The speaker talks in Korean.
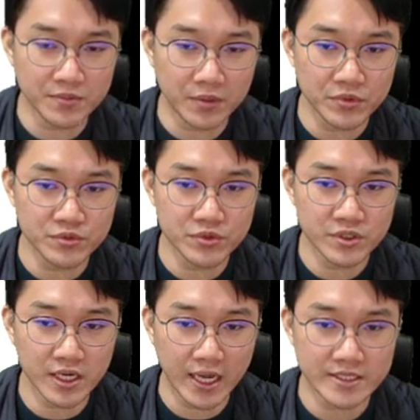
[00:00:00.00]

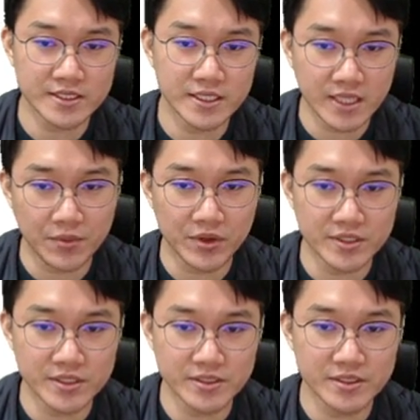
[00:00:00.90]
반법론을 가지게
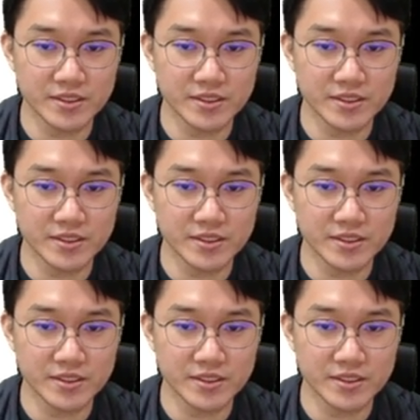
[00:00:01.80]
되면은